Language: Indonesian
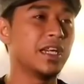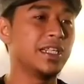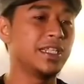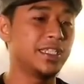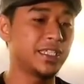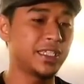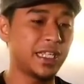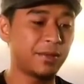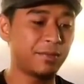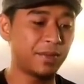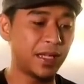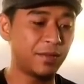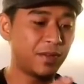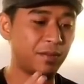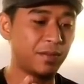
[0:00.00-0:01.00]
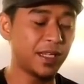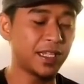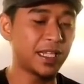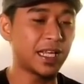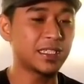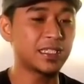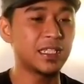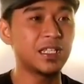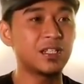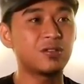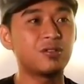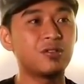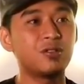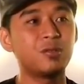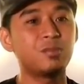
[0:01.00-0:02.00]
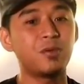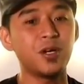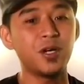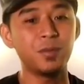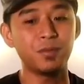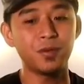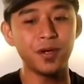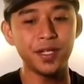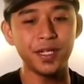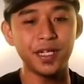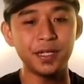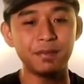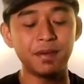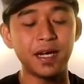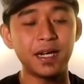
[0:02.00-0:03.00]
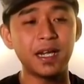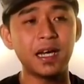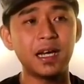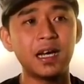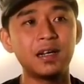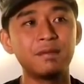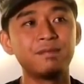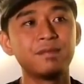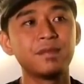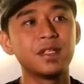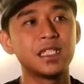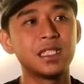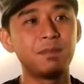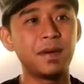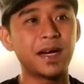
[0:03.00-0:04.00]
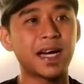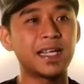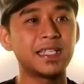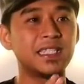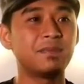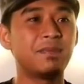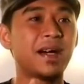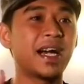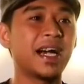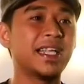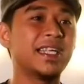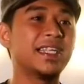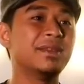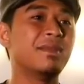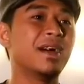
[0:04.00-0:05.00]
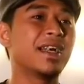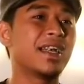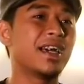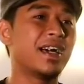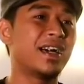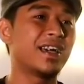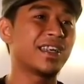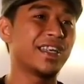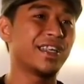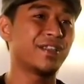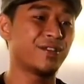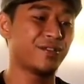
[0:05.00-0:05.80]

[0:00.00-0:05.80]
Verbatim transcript: Dari setiap level meditasi itu poin-poinnya di mana, jebakan-jebakannya di mana